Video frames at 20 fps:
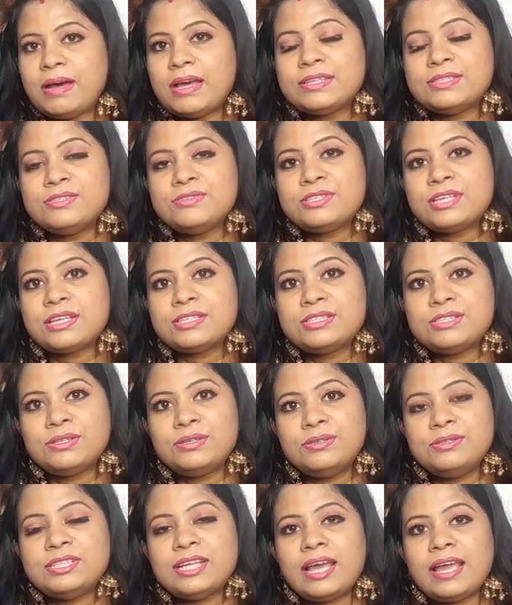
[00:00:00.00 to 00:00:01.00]
বাস্তুশাস্ত্র
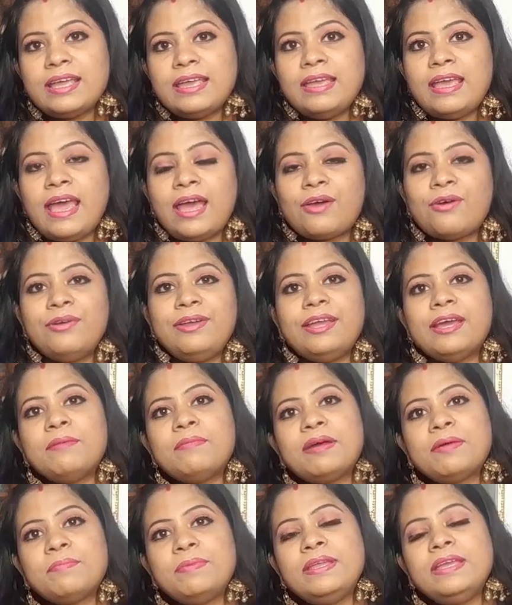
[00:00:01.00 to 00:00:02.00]
অনুযায়ী অ্যাকোরিয়াম
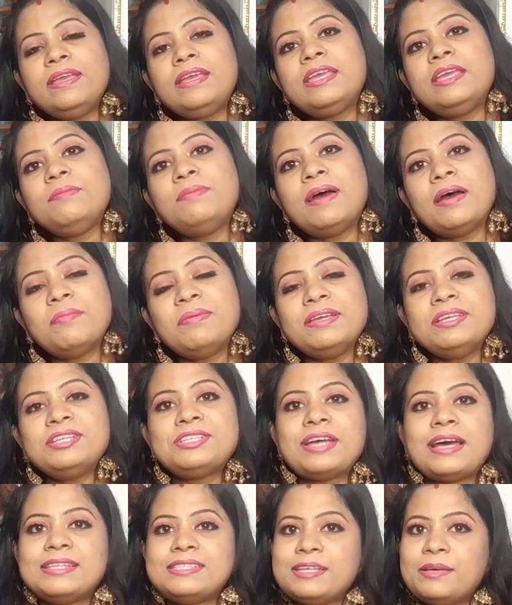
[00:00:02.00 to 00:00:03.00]
আপনি কিভাবে
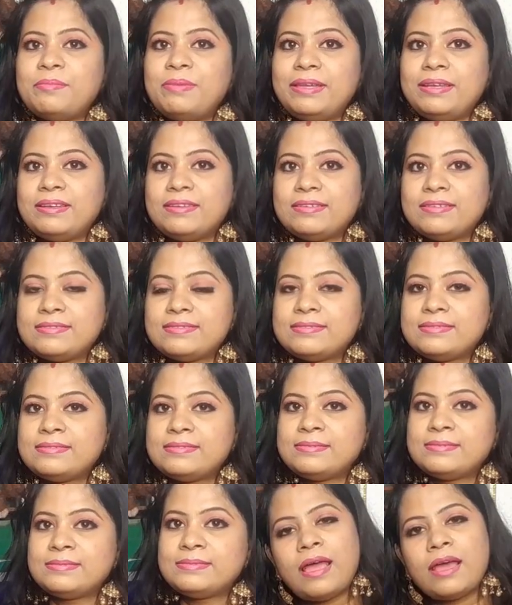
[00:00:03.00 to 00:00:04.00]
সাজাবেন
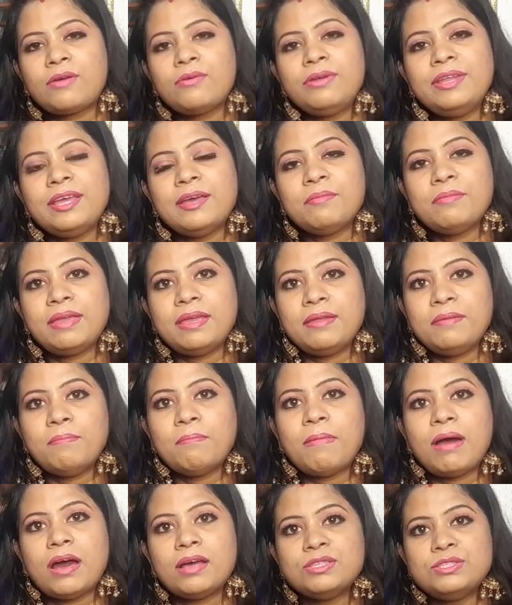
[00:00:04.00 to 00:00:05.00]
অ্যাকোরিয়ামের
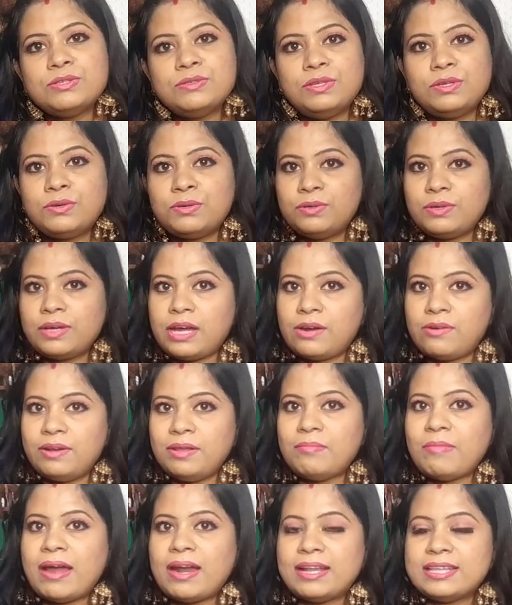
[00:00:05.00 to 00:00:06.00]
মাছ যদি কোনো কারণে
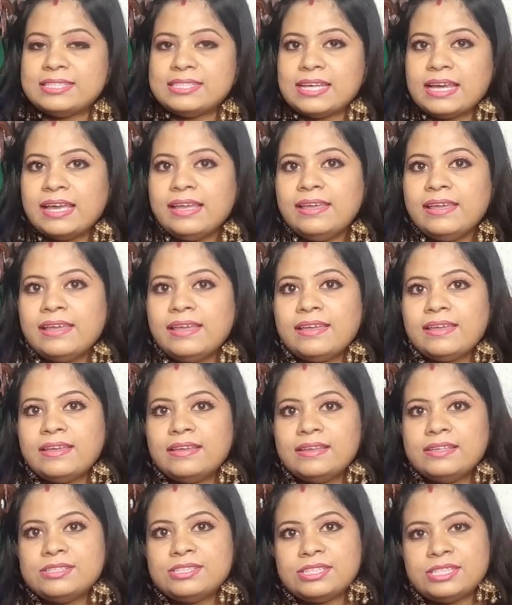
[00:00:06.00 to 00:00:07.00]
মারা যায়
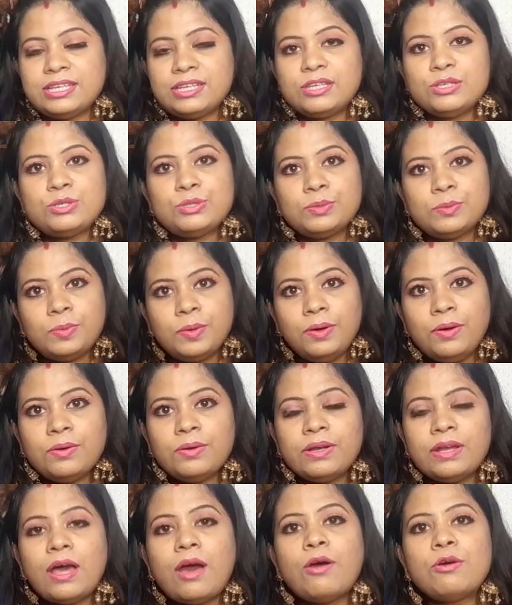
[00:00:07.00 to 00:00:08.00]
সেটা কি শুভ
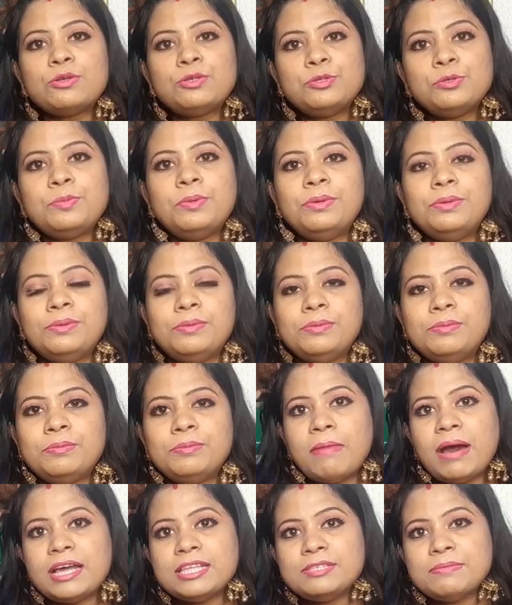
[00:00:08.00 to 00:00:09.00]
না অশুভ
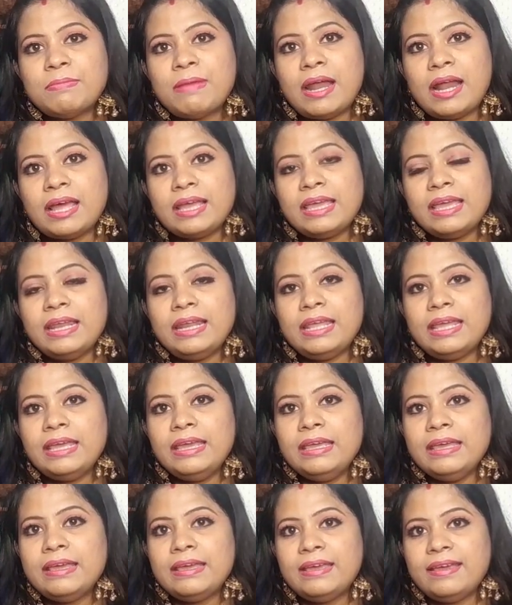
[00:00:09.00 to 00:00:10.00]
মাছ মারা গেলে
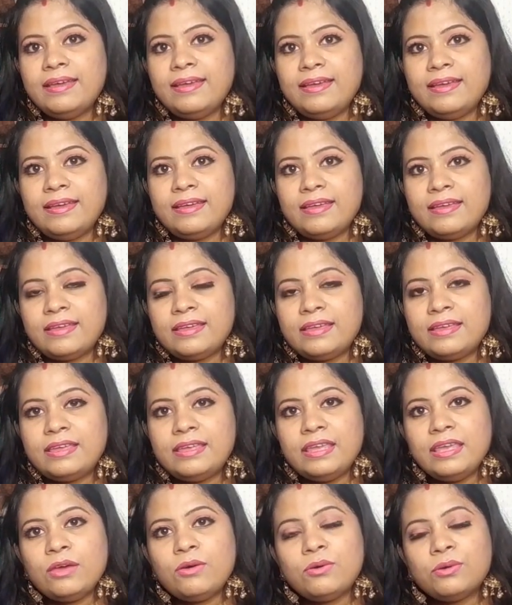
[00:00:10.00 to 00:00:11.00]

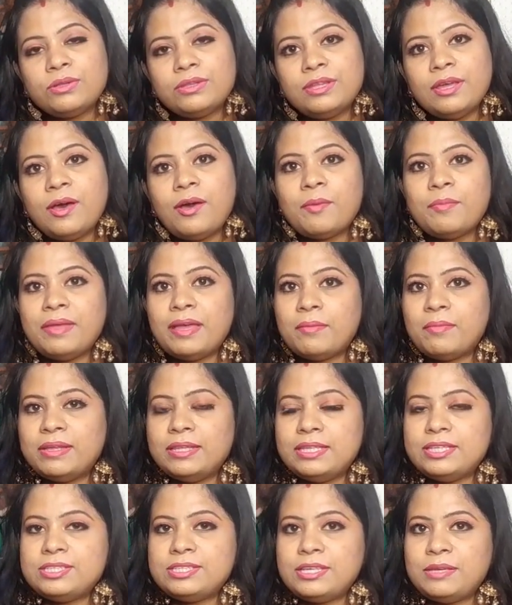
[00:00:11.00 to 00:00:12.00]
কি করতে হবে
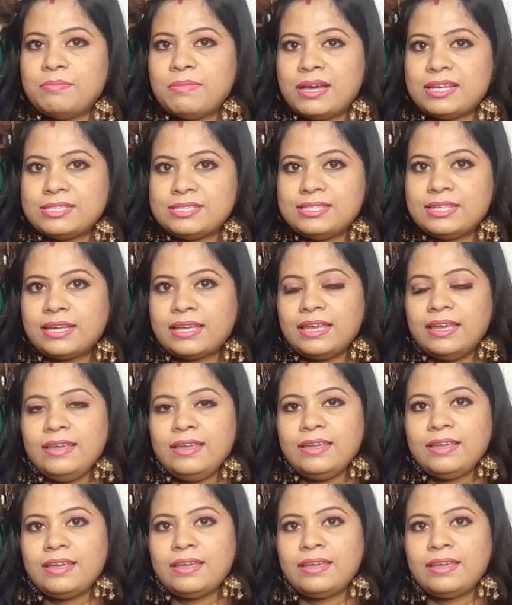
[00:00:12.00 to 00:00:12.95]
আমাদের সেই মাছটাকে